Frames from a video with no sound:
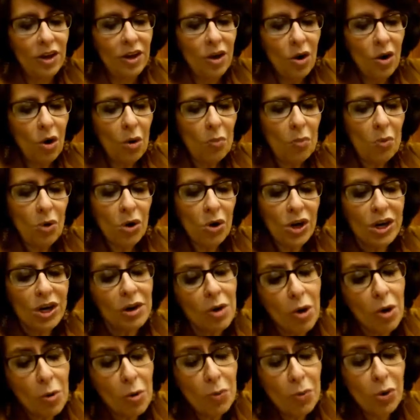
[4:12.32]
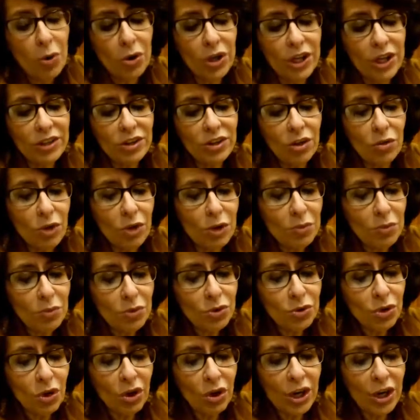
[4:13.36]
o porque todo el
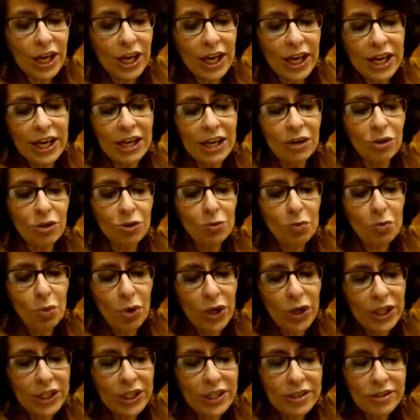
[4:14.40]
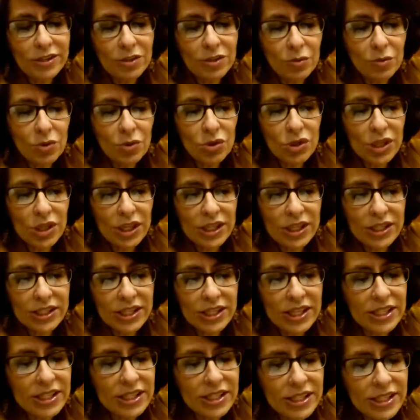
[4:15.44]
mundo cree que los poetas somos seres
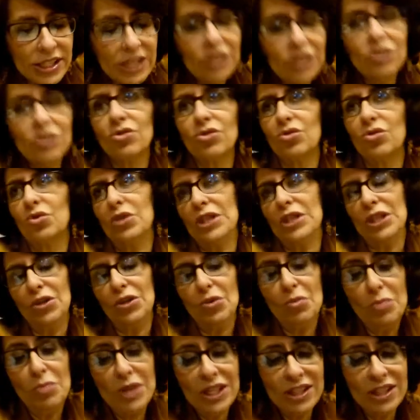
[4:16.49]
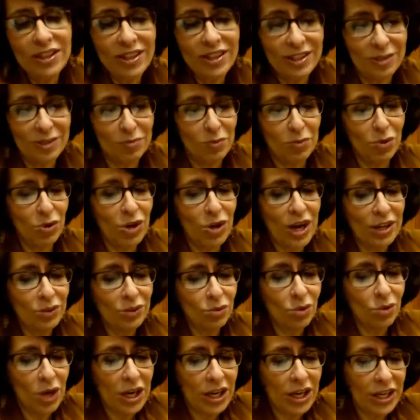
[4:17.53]
sencillos y humildes por
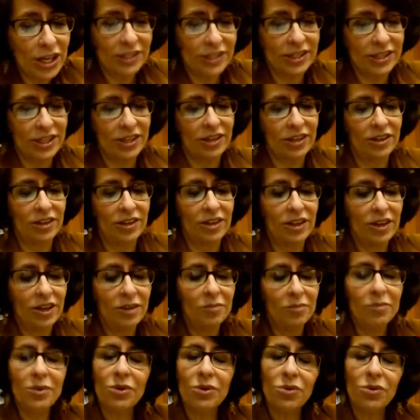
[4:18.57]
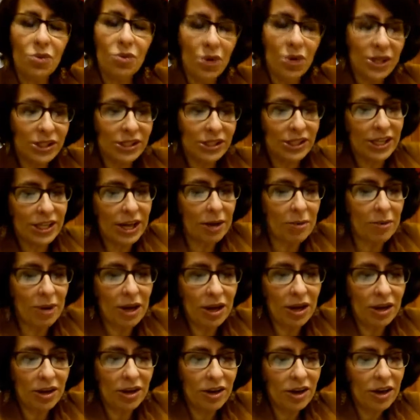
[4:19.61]
naturaleza, pero no estaba
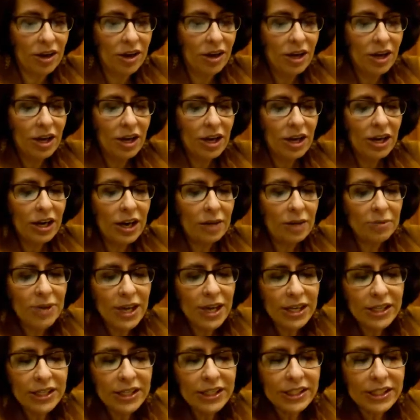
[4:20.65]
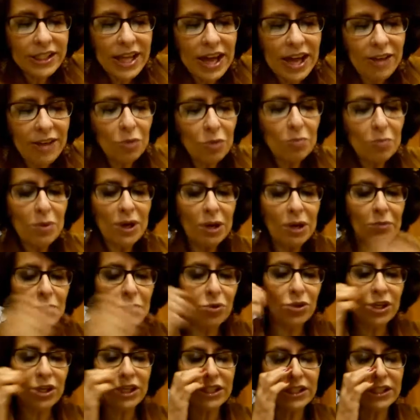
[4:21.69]
la habían quitado para
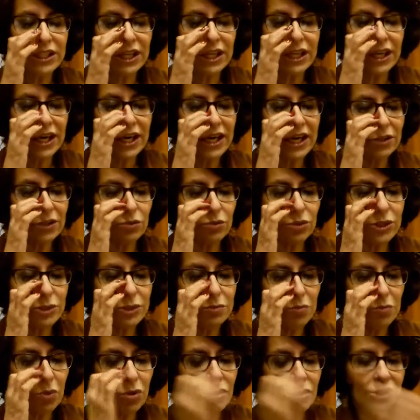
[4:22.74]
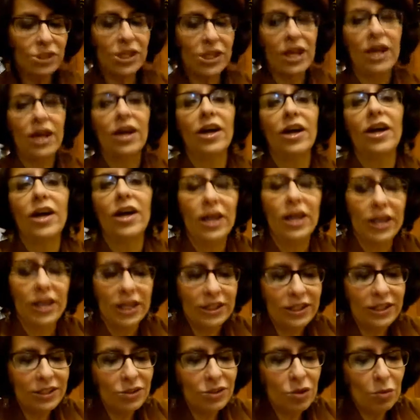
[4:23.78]
poder enterrar a tu esposa, que
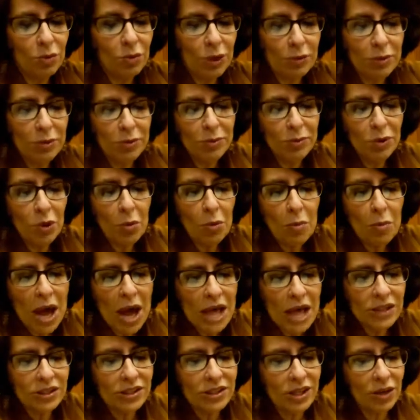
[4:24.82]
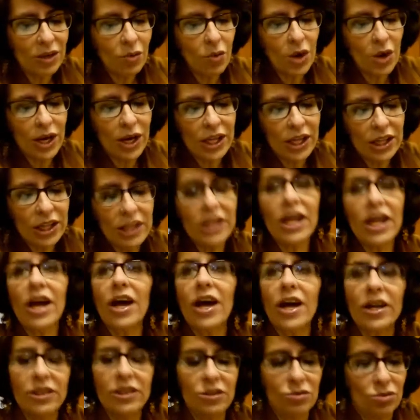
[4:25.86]
te sobrevivió más de 40
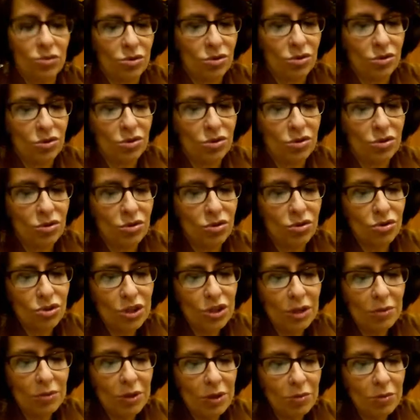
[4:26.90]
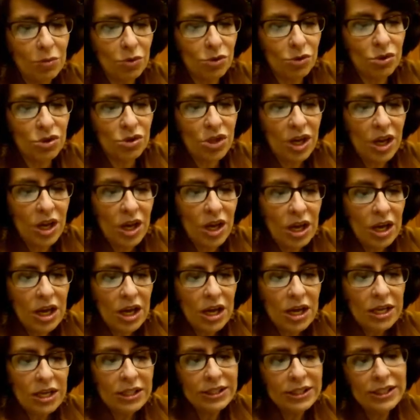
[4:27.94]
años. No sabemos
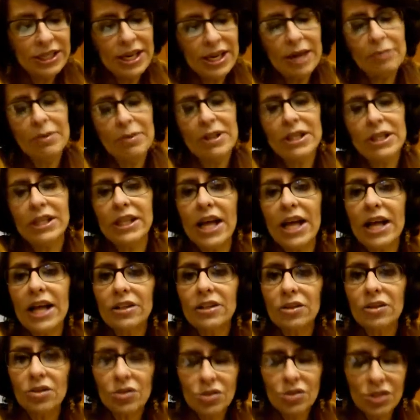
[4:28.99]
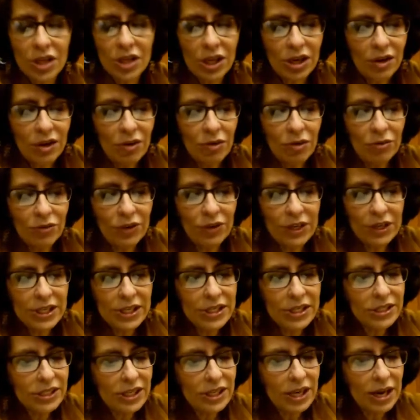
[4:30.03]
si lamentándose o
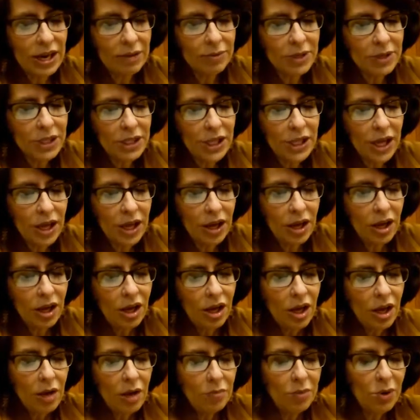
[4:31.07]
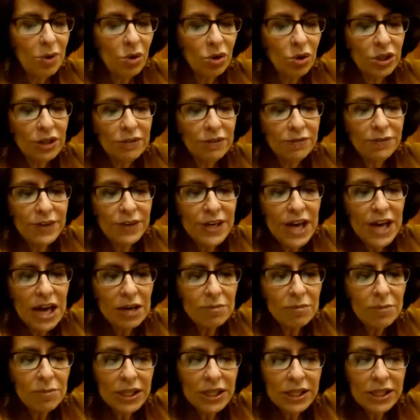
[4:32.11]
feliz de la vida, pero quien
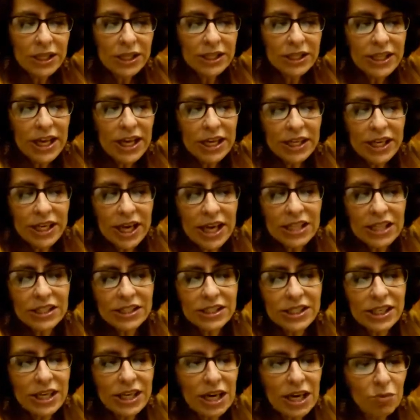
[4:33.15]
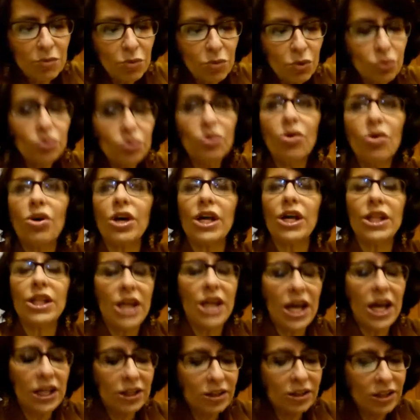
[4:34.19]
finalmente te alcance en el mundo
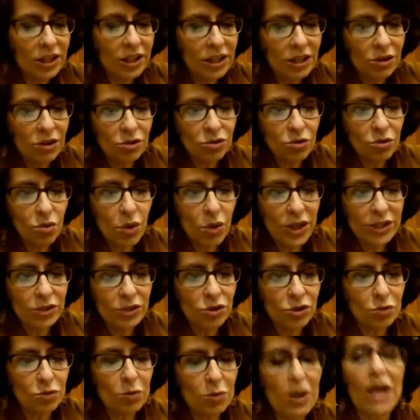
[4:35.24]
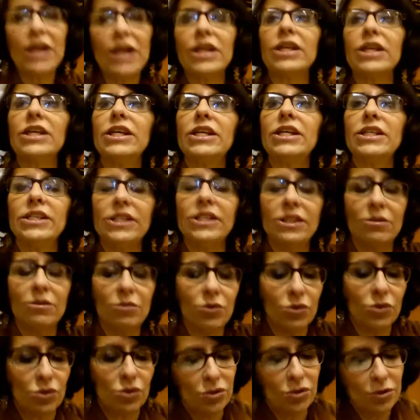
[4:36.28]
radiante de los huesos
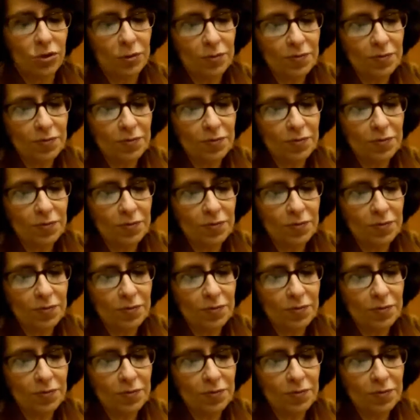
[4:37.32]
blanquísimos.